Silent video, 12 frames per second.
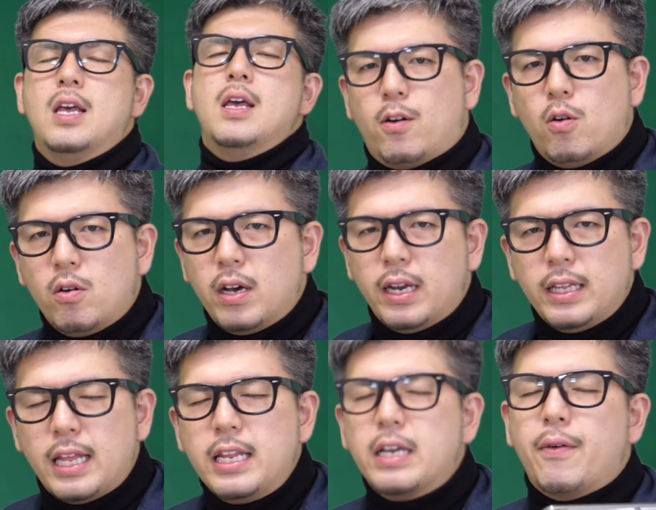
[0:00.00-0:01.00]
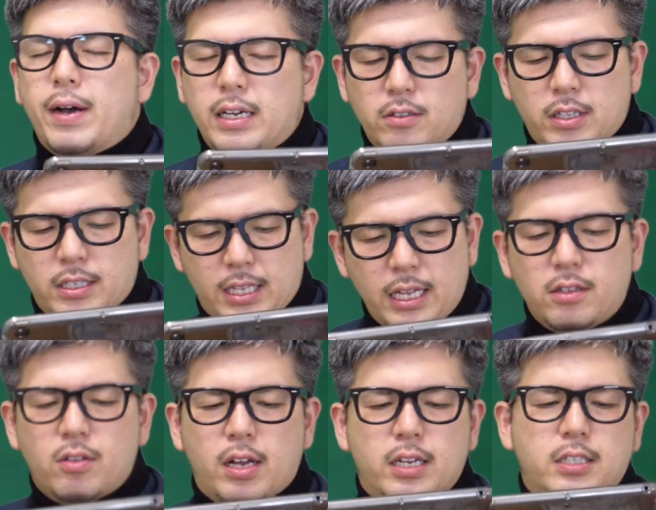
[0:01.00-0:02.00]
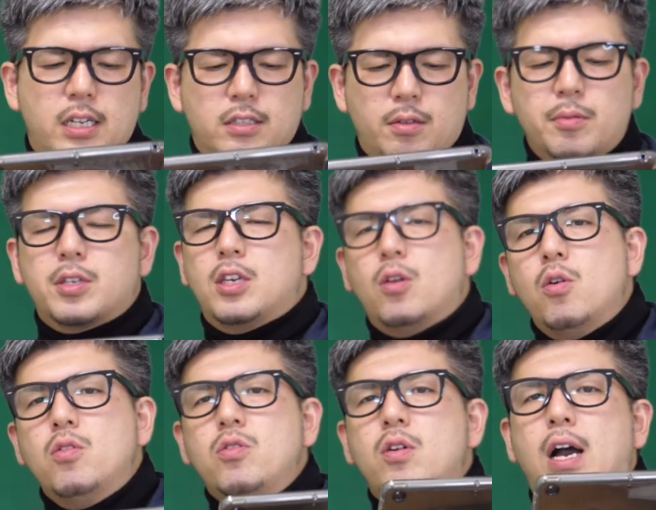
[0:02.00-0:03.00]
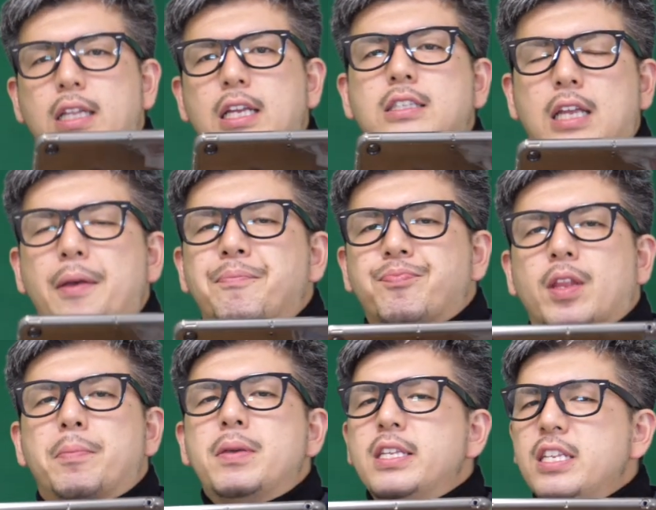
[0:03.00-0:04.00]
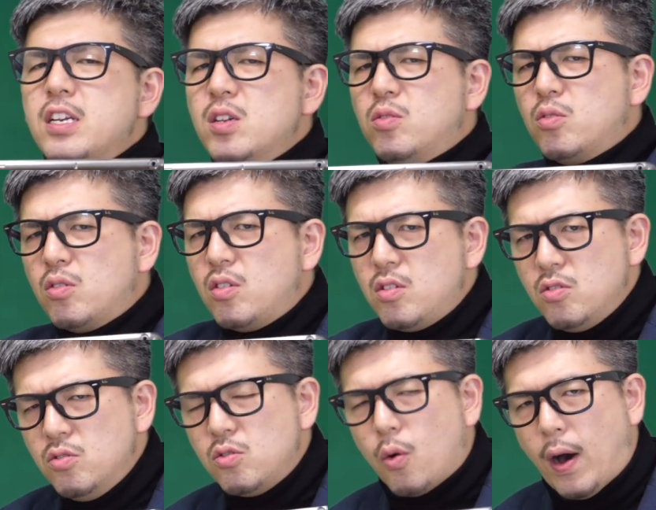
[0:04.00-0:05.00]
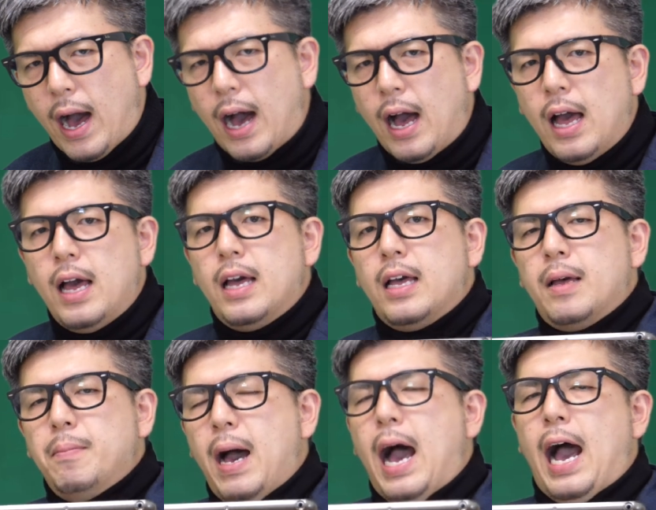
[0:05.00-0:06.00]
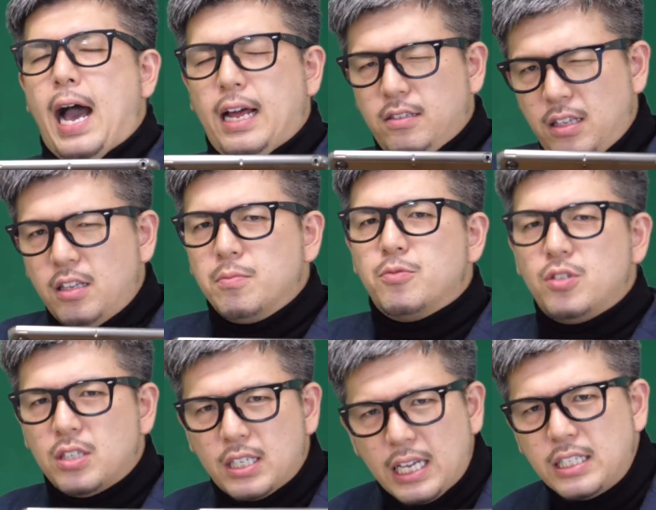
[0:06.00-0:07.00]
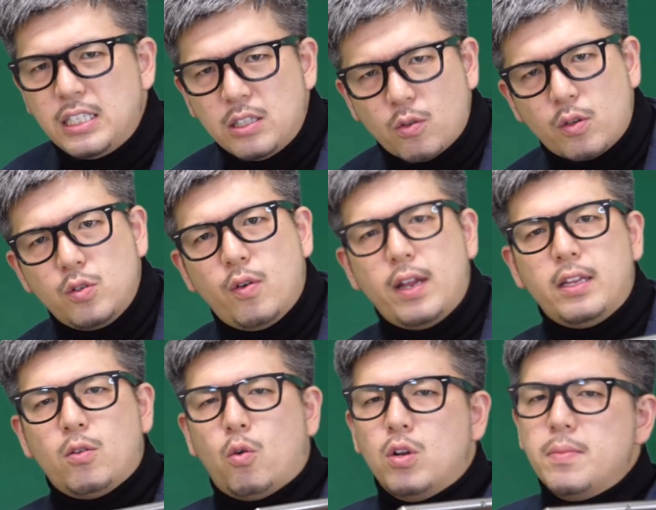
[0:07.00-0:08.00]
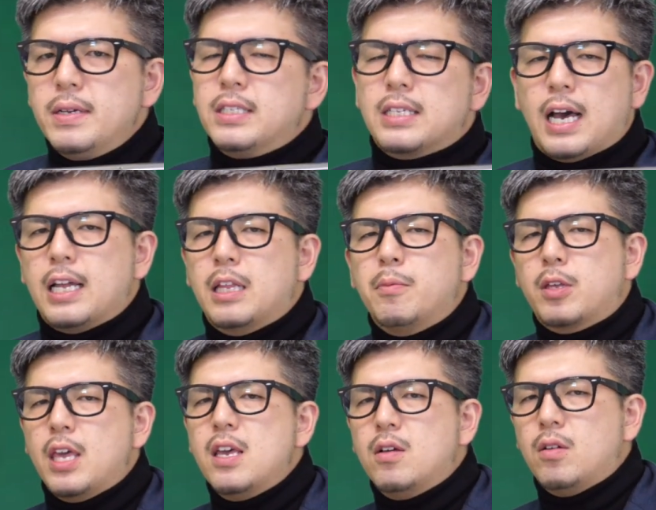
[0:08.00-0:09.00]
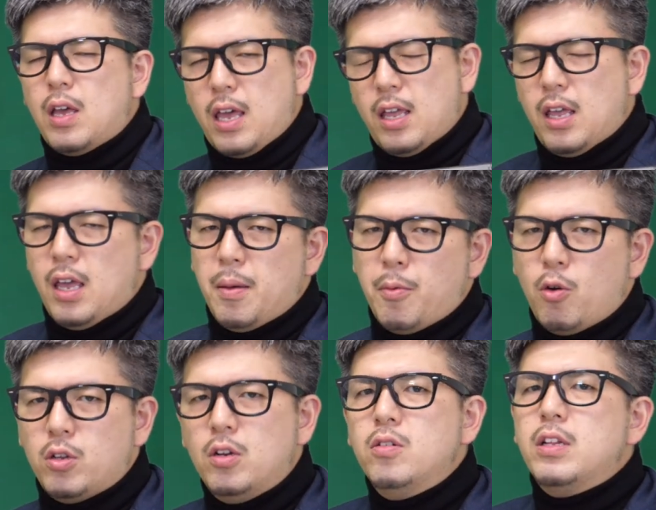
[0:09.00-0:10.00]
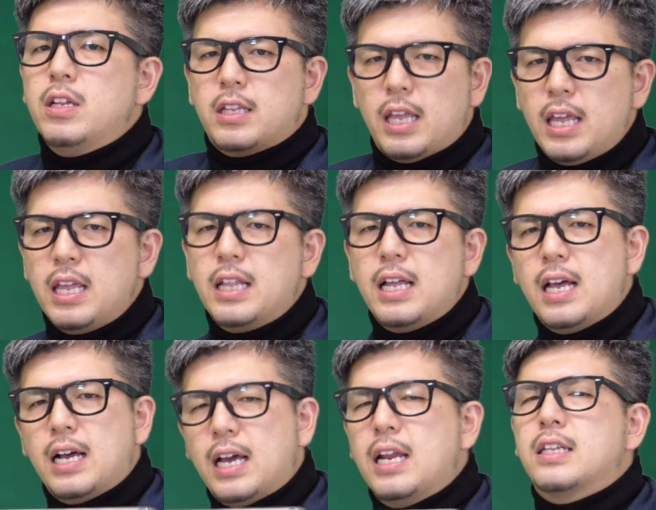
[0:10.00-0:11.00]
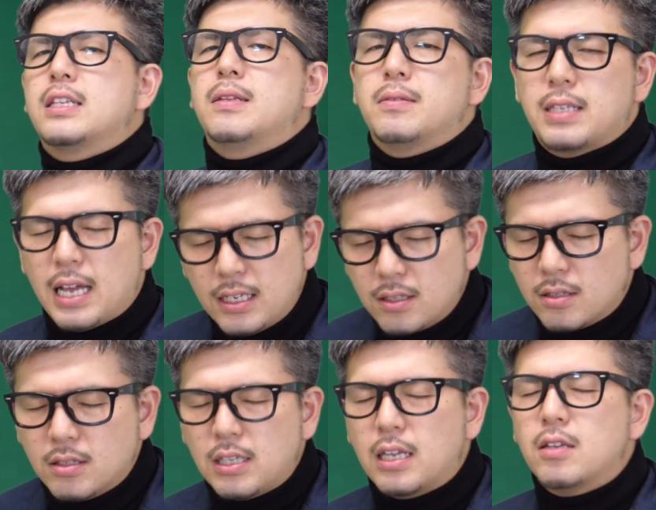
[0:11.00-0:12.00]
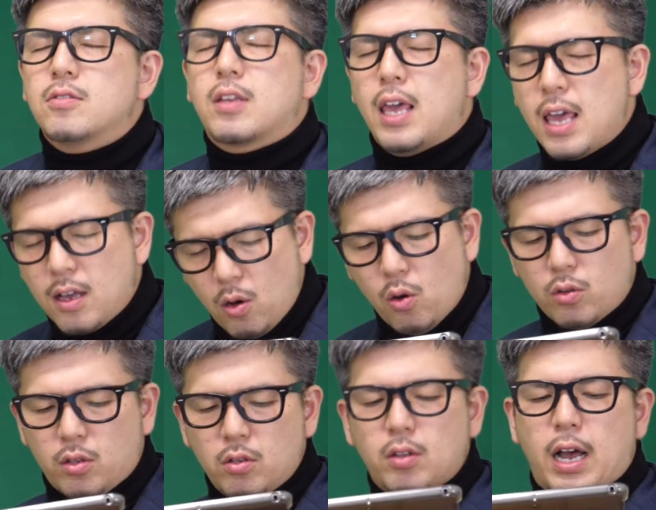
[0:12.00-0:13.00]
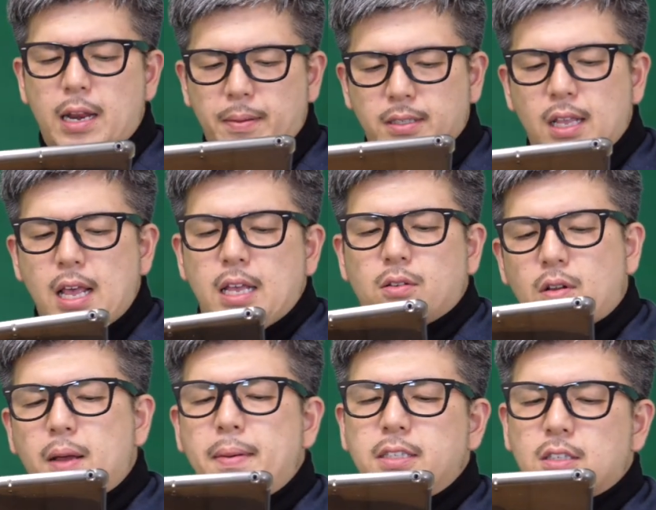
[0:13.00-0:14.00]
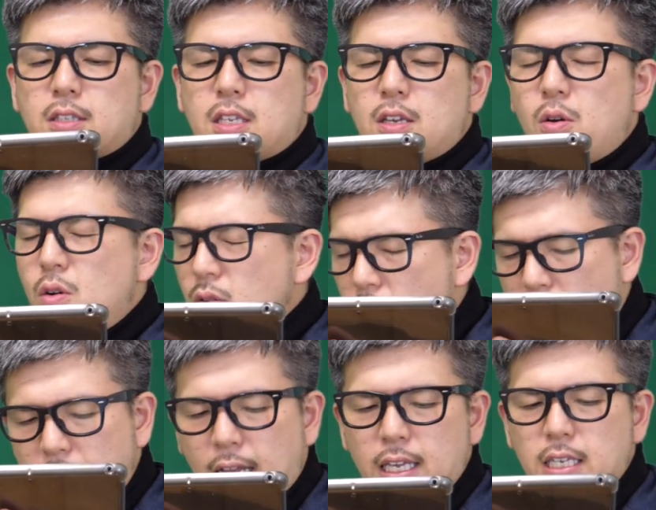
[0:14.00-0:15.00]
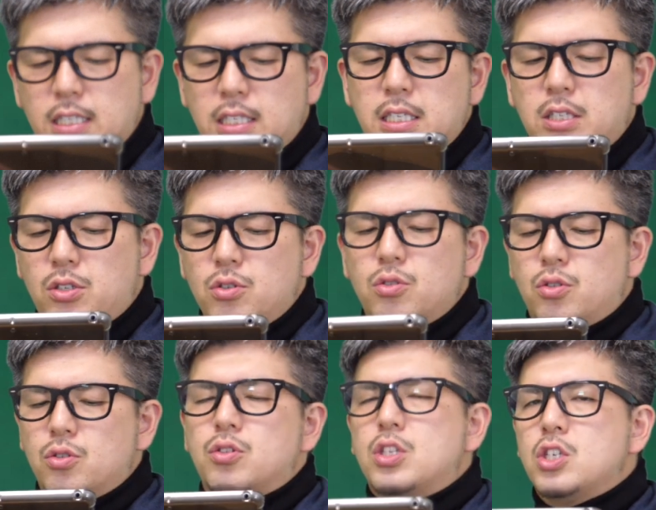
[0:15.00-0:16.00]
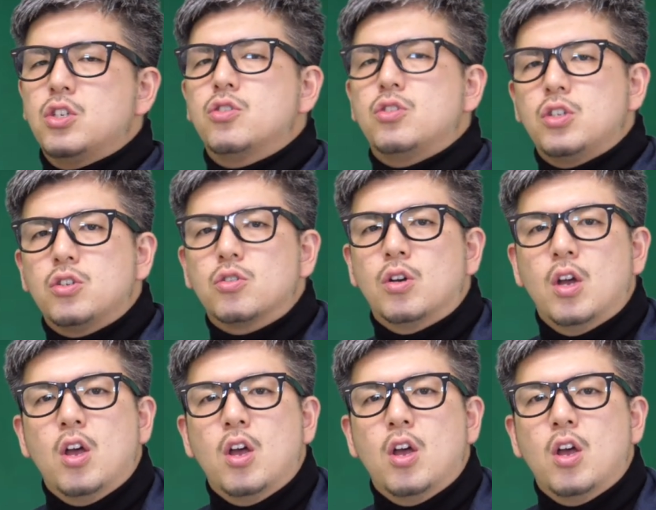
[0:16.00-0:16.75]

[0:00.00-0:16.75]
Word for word: ここから何がわかるんですかっていう話なんですけども、基本の型ですね。ミニロトというのはまあ、ある程度難しいと言われておりますが、でも、えー、もういろデータから算出できる傾向というのがあります。それがまず基本の型いち、じゅう、じゅう、にじゅう、にじゅう。